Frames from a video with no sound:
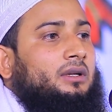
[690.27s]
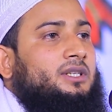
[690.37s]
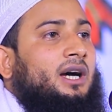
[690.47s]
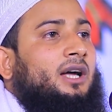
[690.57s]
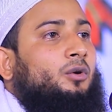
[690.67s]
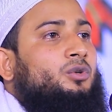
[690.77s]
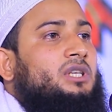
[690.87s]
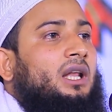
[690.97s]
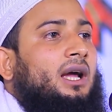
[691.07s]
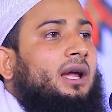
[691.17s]
যার
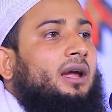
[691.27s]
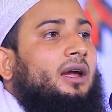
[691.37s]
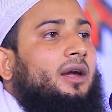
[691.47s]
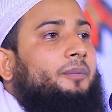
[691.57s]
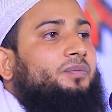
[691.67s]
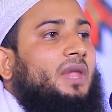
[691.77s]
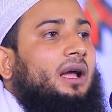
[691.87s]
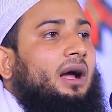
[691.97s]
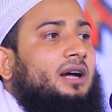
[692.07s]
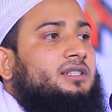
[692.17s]
উসিলায়
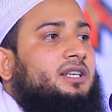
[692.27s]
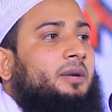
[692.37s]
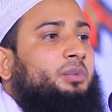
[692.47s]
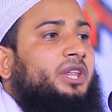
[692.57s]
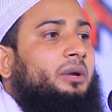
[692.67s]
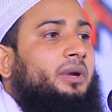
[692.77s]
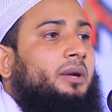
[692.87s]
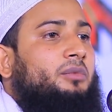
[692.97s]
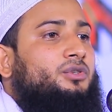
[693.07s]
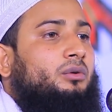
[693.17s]
আজকে পৃথিবী
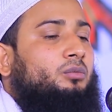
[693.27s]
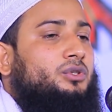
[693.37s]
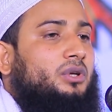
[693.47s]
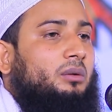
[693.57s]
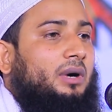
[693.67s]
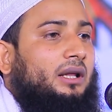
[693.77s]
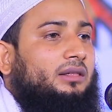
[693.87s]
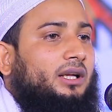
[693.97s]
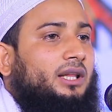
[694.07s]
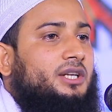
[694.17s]
মুসলমান
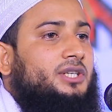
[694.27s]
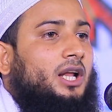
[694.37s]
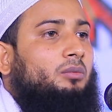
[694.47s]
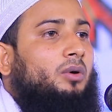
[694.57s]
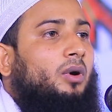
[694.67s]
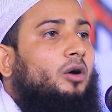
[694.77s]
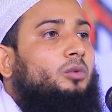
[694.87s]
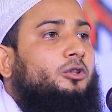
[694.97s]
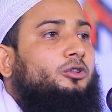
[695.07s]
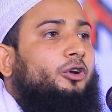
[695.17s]
তাদের
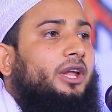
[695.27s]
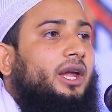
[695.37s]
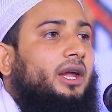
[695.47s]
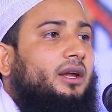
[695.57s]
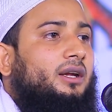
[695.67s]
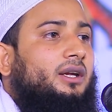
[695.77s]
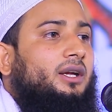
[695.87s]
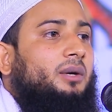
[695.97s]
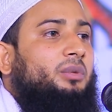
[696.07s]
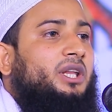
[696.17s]
সার্বভৌমত্ব নিয়ে
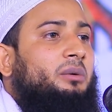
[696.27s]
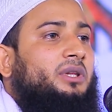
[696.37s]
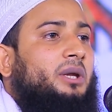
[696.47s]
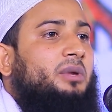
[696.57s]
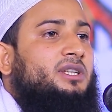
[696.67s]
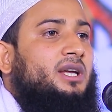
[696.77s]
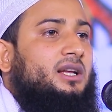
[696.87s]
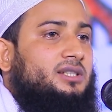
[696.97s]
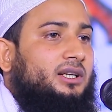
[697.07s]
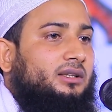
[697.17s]
পৃথিবীতে বেঁচে
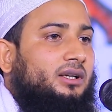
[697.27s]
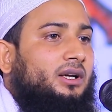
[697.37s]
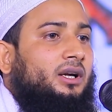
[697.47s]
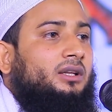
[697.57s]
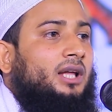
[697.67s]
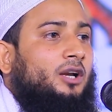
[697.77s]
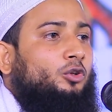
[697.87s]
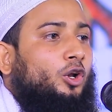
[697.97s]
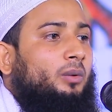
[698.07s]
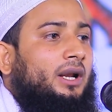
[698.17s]
আছেন তার
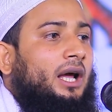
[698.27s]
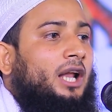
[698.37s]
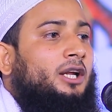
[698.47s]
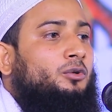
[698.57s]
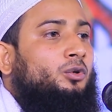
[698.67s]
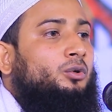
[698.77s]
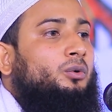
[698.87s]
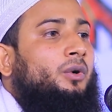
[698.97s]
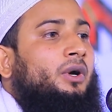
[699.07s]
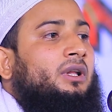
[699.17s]
দরবারে আরেকটু
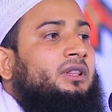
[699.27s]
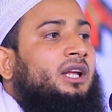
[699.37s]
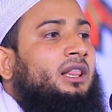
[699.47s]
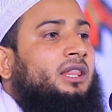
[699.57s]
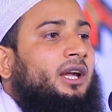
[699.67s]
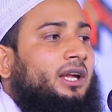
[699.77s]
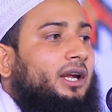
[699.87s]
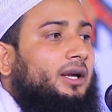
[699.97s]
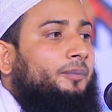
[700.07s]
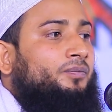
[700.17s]
দিল থেকে
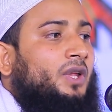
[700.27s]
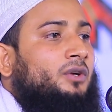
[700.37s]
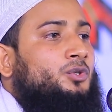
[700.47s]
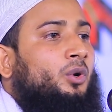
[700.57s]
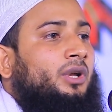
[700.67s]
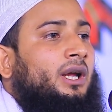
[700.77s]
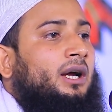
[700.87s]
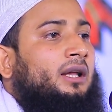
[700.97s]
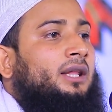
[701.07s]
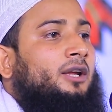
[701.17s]
শুক্রিয়া
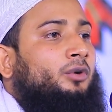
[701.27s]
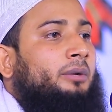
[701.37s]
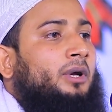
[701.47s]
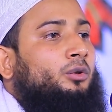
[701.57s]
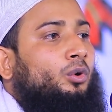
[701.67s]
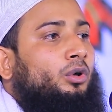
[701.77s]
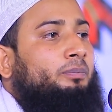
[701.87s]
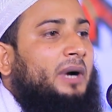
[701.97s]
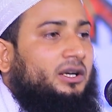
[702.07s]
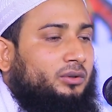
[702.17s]
আদায় করি বা দুরুদ
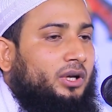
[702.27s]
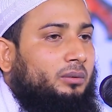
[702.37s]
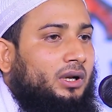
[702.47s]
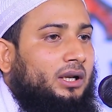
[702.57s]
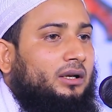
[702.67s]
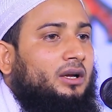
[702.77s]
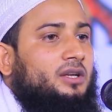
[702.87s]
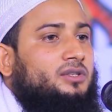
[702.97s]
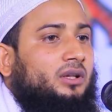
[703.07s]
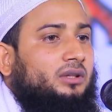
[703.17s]
পাঠ করি বলেন
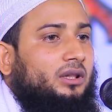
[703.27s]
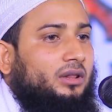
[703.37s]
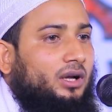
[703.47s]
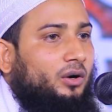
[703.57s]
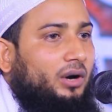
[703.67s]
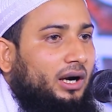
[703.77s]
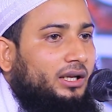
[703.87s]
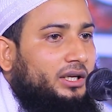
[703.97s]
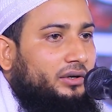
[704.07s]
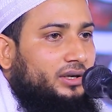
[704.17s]
সাল্লাহ আলী